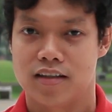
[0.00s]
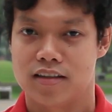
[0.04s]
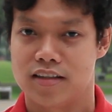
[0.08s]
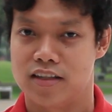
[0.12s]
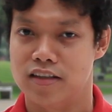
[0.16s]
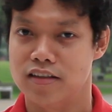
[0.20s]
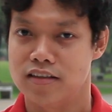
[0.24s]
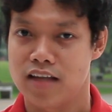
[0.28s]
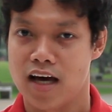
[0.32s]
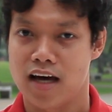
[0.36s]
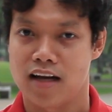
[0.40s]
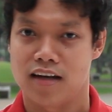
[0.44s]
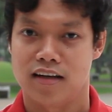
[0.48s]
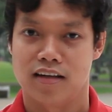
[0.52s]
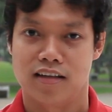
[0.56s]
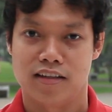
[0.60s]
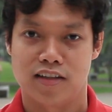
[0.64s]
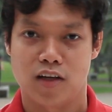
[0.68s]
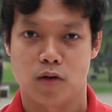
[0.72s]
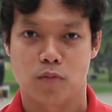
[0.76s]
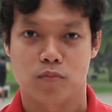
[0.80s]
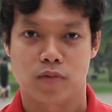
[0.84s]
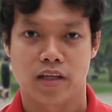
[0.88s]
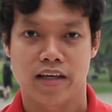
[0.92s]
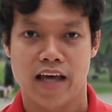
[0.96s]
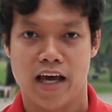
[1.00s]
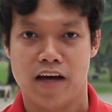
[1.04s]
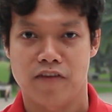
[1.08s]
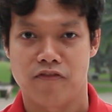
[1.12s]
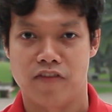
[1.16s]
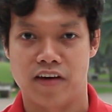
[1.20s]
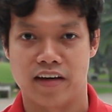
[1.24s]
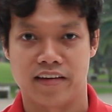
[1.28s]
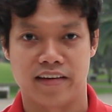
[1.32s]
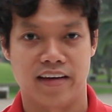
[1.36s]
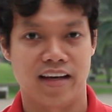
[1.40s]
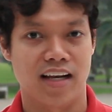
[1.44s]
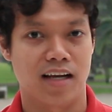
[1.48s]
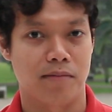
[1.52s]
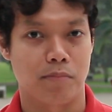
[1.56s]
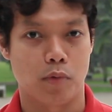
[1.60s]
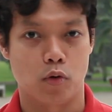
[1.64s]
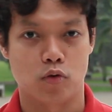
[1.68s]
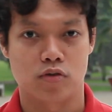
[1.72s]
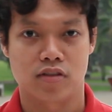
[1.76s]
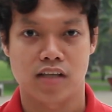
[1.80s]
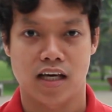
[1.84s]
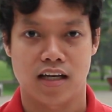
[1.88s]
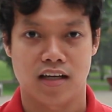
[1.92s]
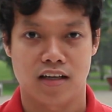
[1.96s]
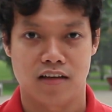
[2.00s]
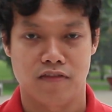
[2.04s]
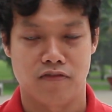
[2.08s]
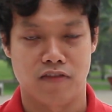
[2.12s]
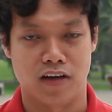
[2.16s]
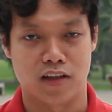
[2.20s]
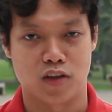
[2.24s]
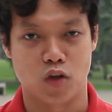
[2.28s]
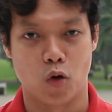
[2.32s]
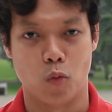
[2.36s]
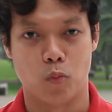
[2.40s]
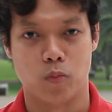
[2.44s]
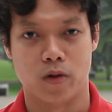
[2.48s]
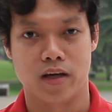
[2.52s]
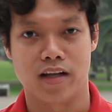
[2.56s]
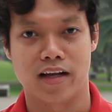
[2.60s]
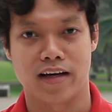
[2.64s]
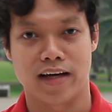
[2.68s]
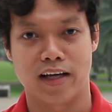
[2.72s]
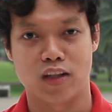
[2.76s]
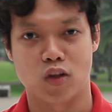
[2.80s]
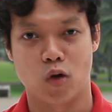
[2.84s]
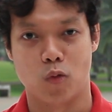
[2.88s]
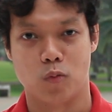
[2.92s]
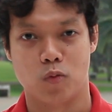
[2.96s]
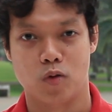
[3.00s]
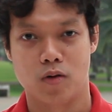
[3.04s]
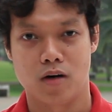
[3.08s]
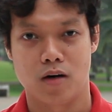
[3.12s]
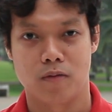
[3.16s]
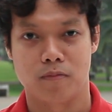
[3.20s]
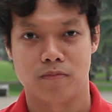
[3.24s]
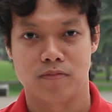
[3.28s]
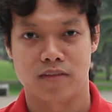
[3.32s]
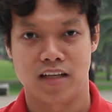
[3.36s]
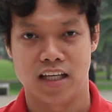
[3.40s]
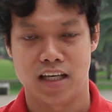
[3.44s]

chữ Thanh trong tiếng Hán Việt nghĩa là màu xanh và Tùng nghĩa là cây tùng, đúng không?